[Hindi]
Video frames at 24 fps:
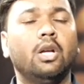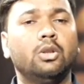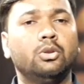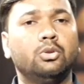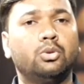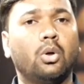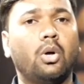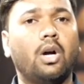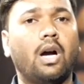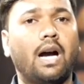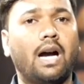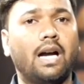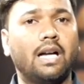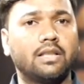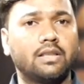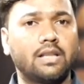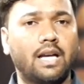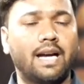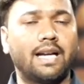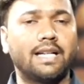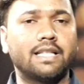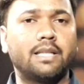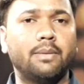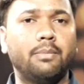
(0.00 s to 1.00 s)
जो आज
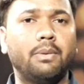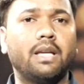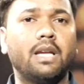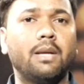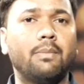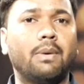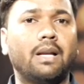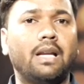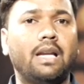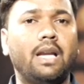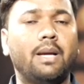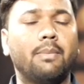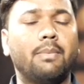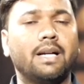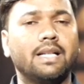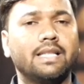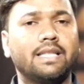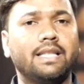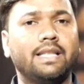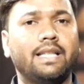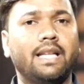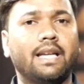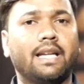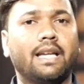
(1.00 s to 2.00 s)
आरसीबी की
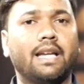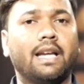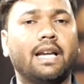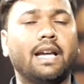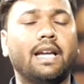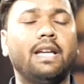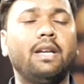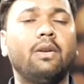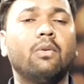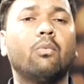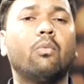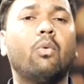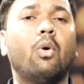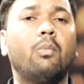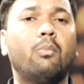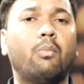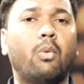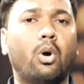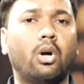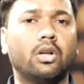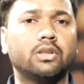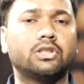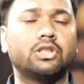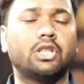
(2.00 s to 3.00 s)
बल्लेबाजी देखी गई वो
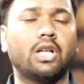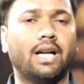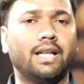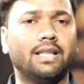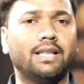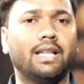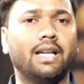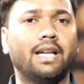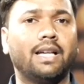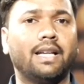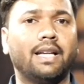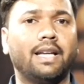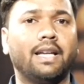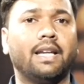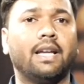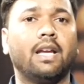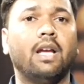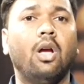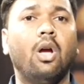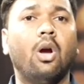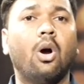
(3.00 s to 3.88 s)
बहुत शानदार रही